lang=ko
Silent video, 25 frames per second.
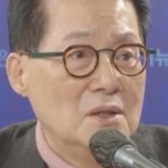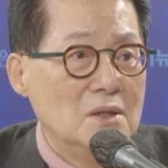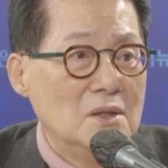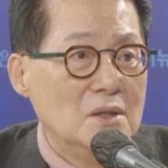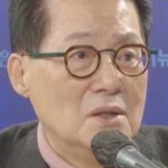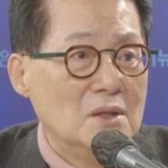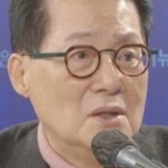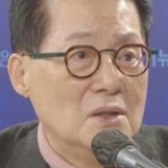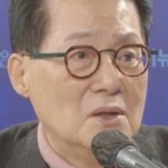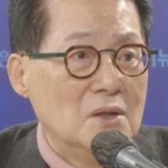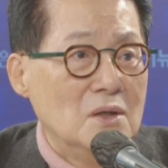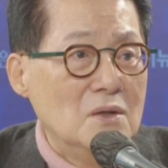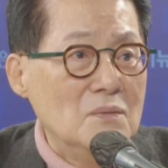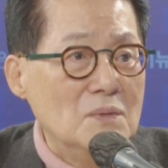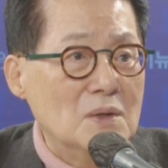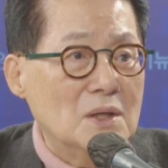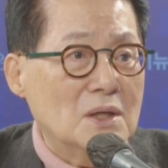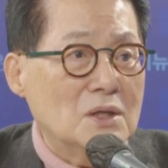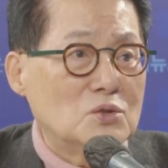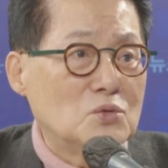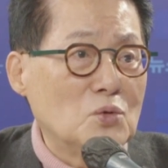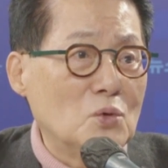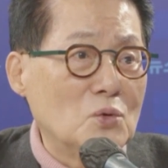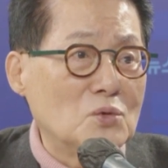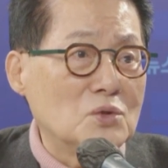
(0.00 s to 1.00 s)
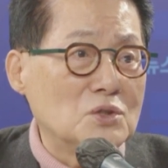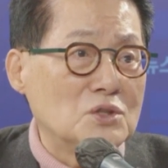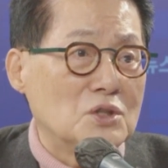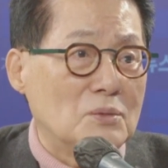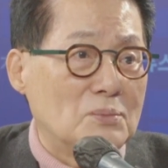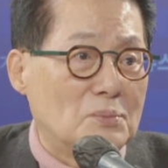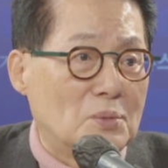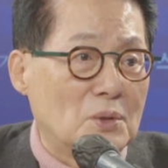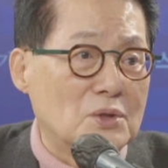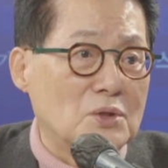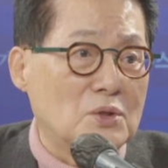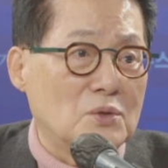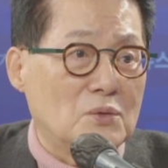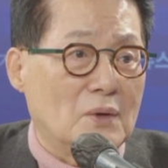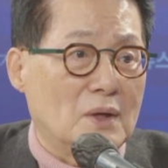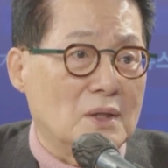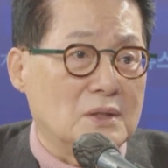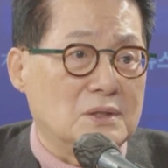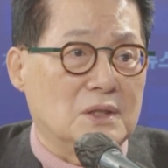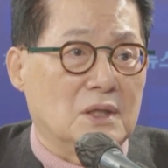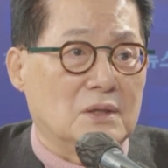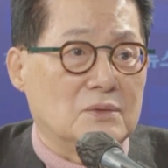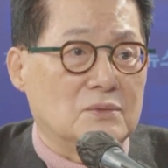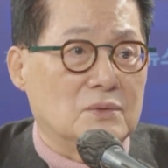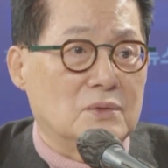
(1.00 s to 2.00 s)
얼마나 좋은 것을 버리고
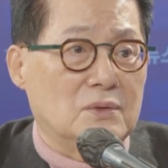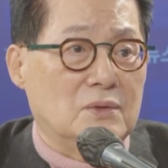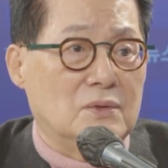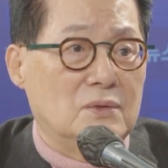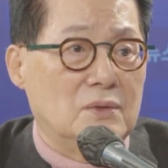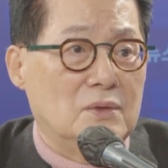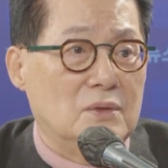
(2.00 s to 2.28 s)
왔냐고요.